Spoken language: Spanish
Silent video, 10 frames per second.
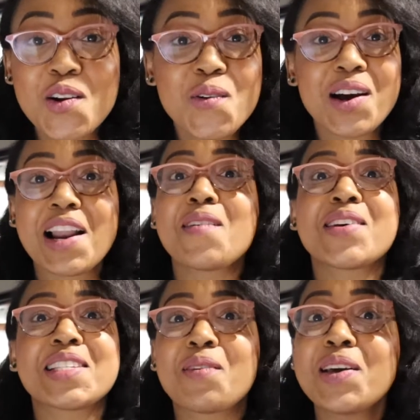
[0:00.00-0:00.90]
nunca las
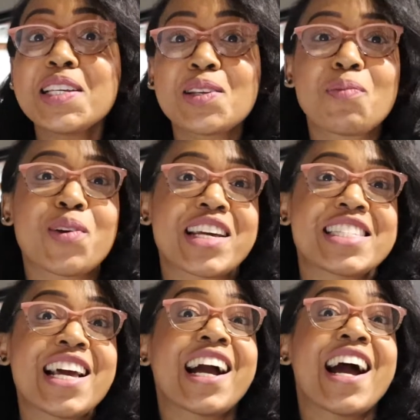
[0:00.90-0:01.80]
hubiese visto porque
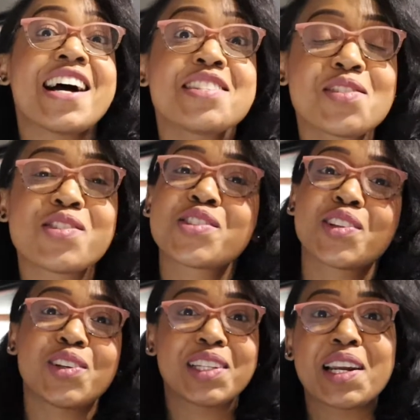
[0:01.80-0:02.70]
si acaso
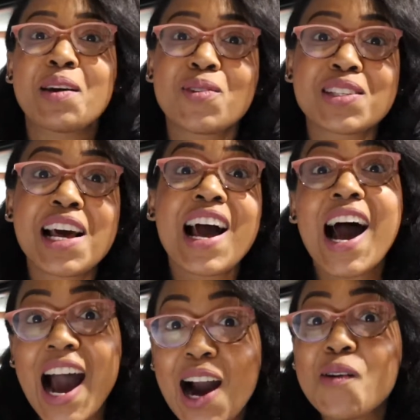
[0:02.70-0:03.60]
nosotros tenemos
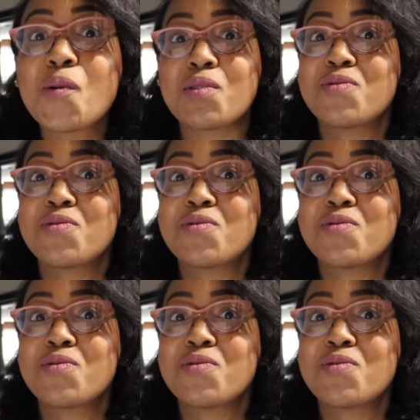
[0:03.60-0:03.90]
agua